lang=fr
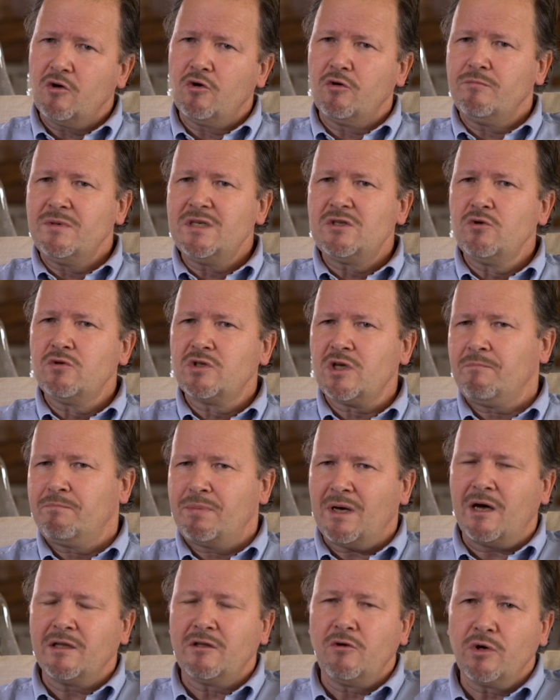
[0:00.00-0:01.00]
euh, missus
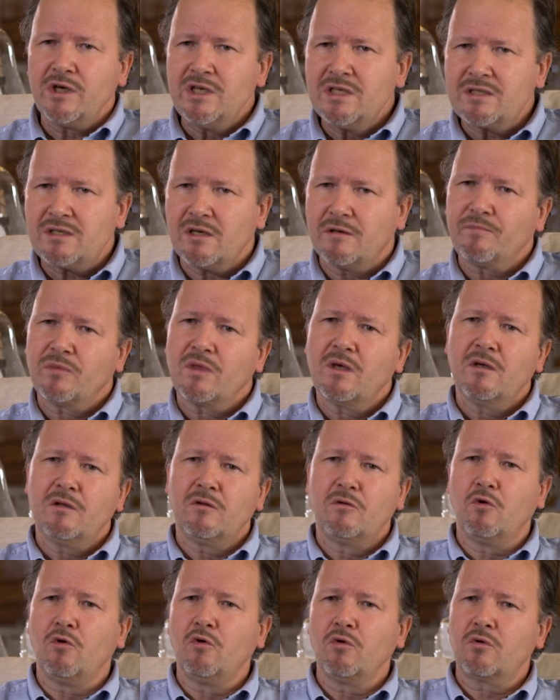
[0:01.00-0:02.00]
imperatoris,
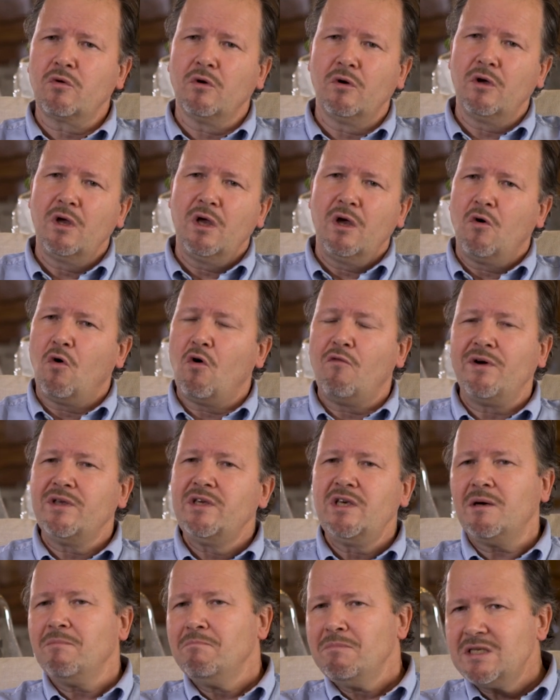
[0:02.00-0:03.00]
donc on va
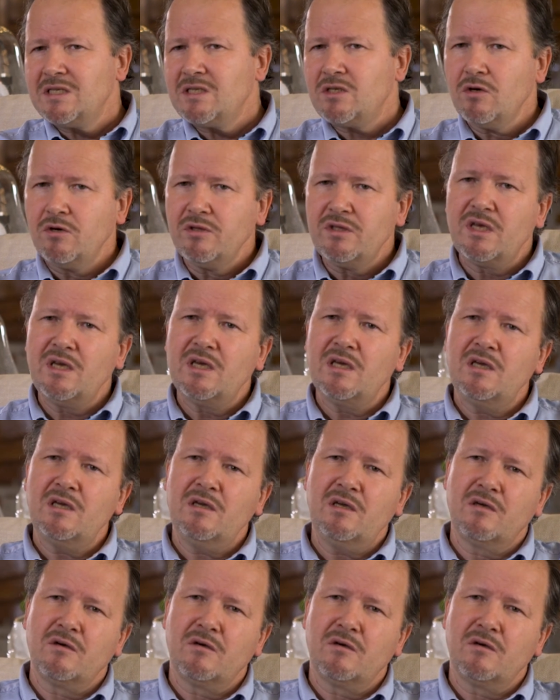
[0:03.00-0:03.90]
dire missionné